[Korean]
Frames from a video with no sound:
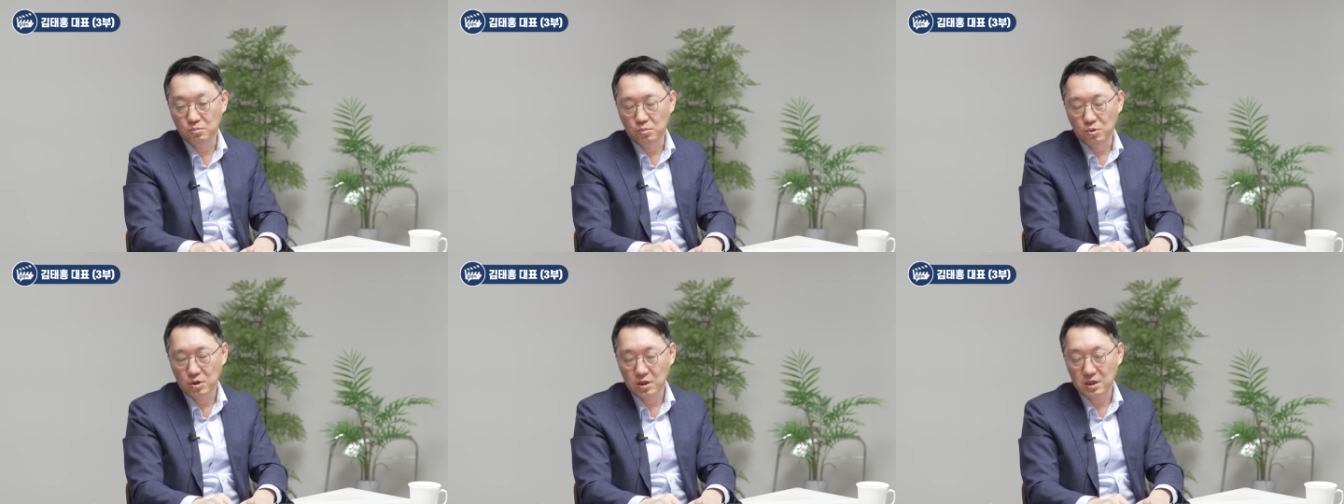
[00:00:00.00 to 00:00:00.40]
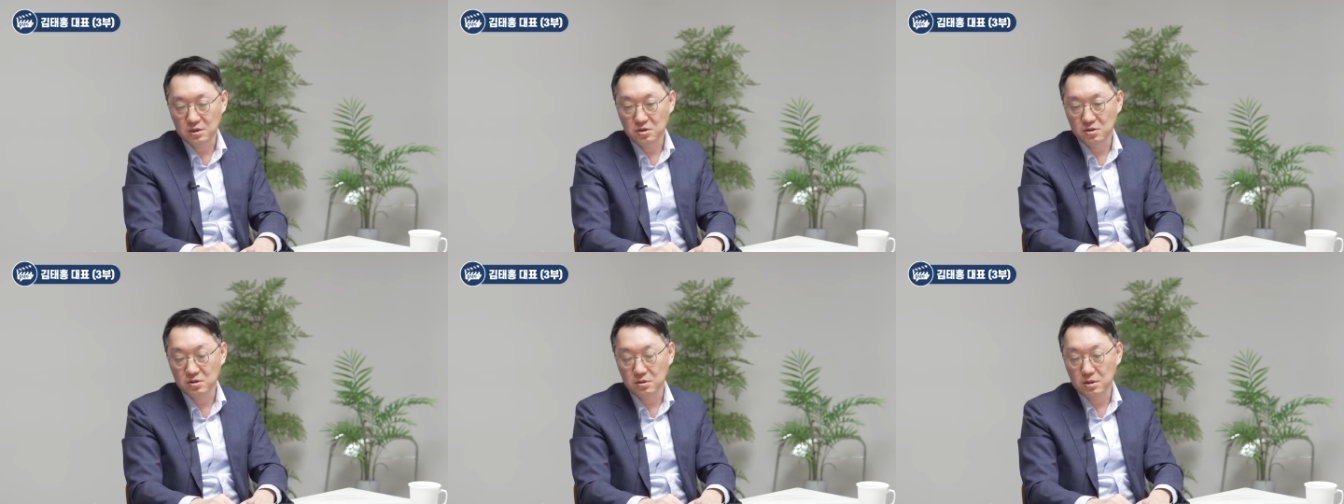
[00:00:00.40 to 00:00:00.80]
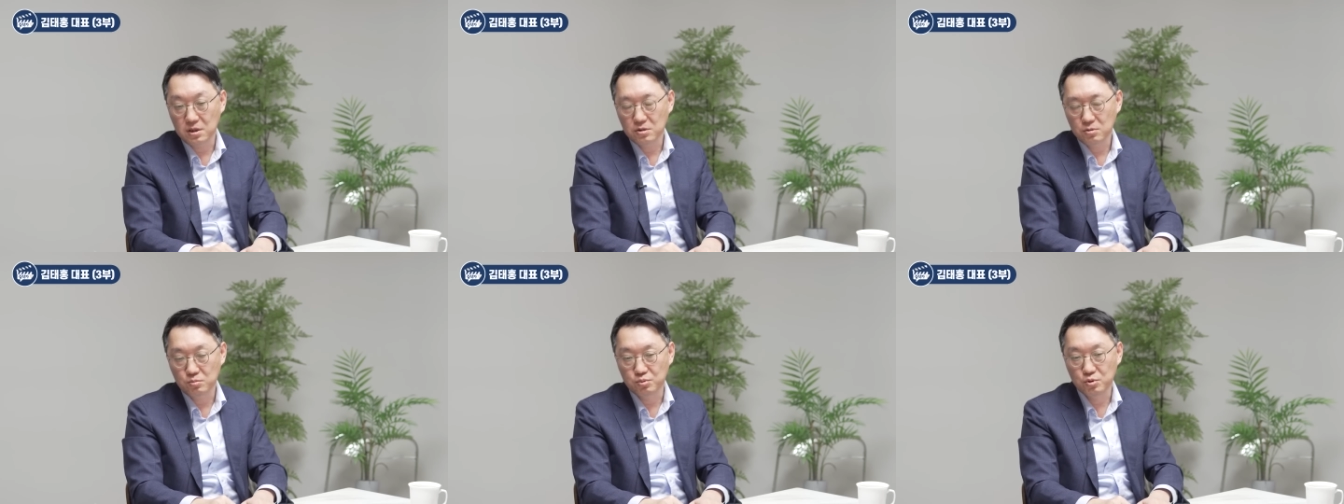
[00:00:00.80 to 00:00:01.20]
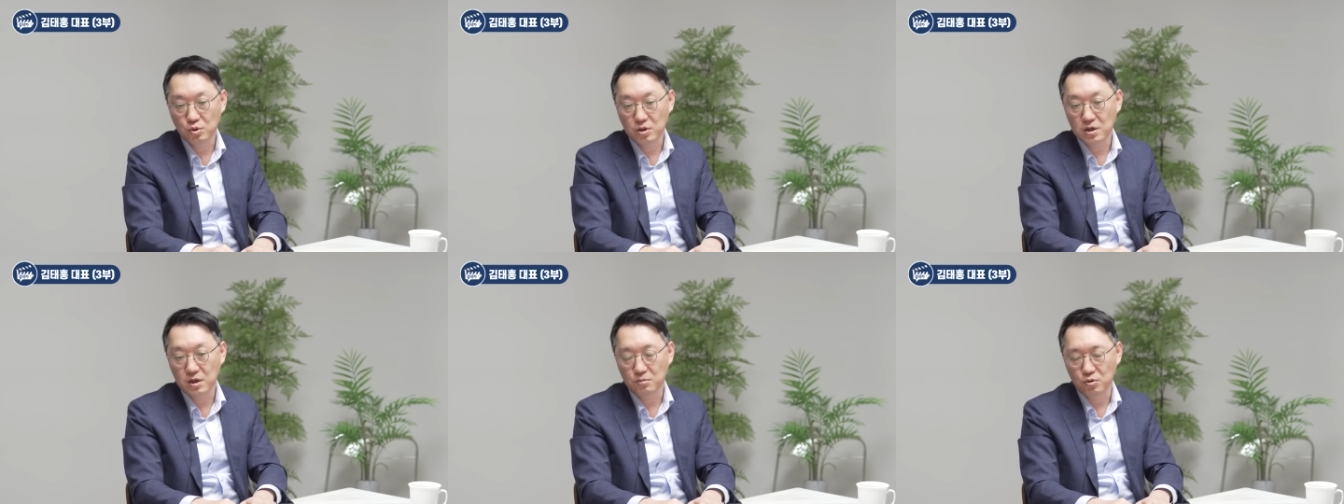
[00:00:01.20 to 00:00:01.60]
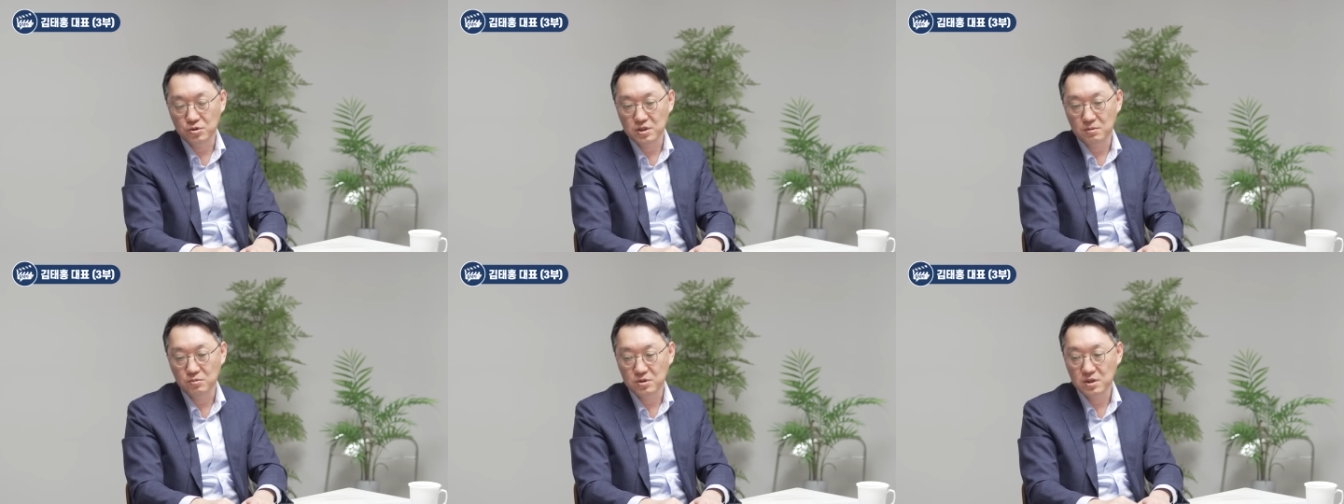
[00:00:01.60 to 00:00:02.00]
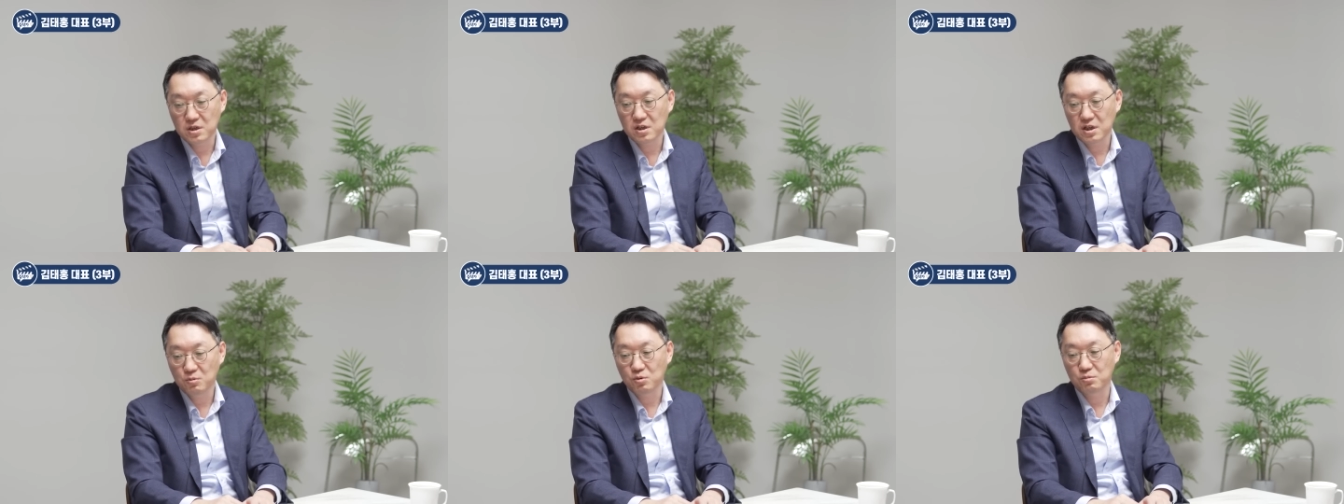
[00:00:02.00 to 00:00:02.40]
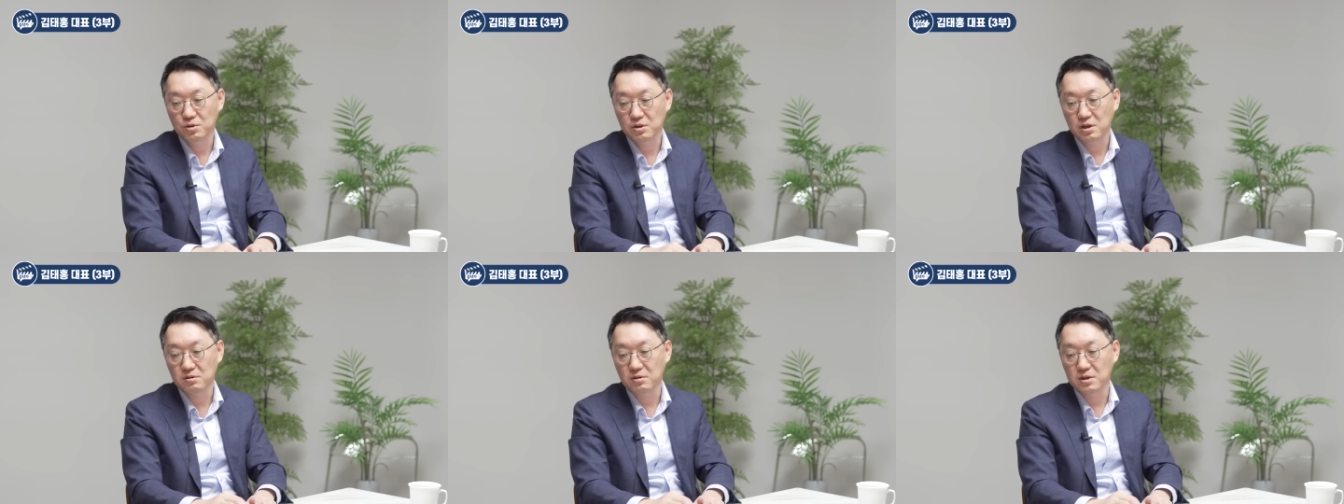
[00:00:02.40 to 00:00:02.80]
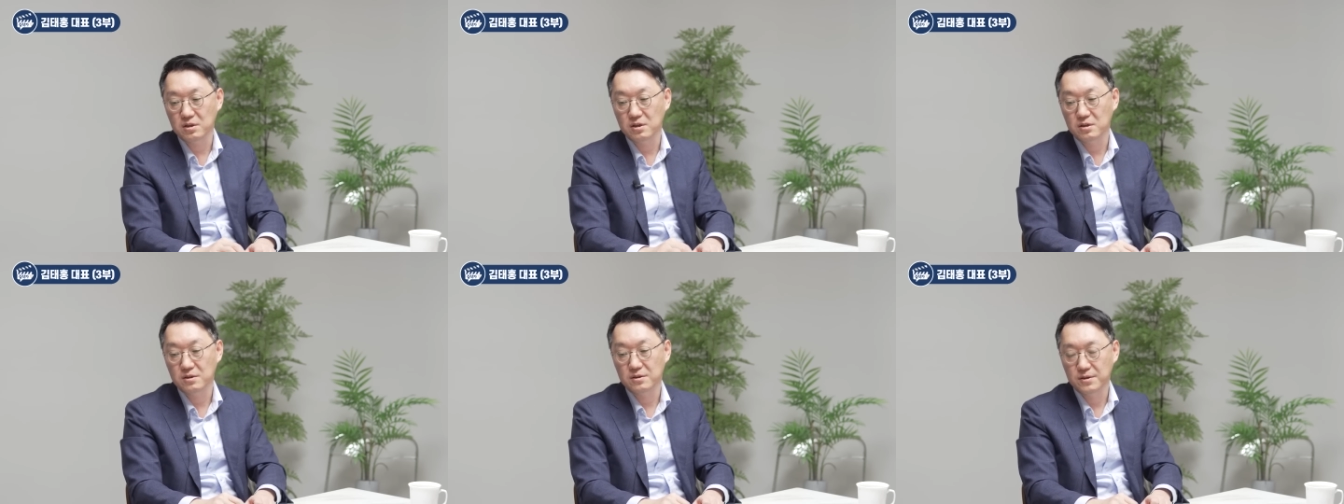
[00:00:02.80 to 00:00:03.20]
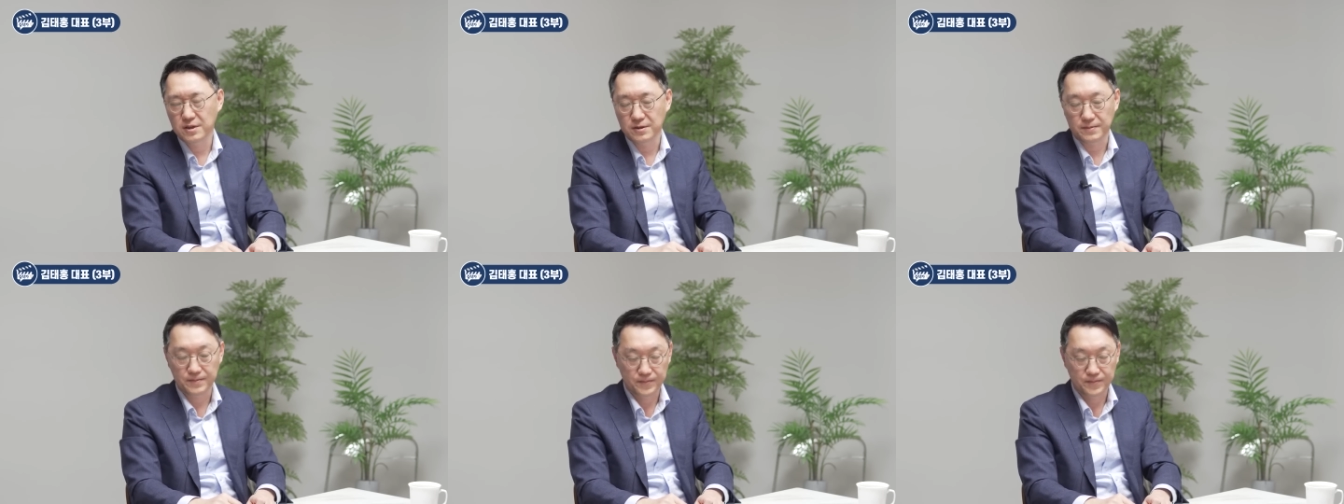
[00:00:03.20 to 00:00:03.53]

몰아닥쳤을 때 좀 부족한 게 뭔지 한번 생각해 보면 될 것 같아요. 네. 네.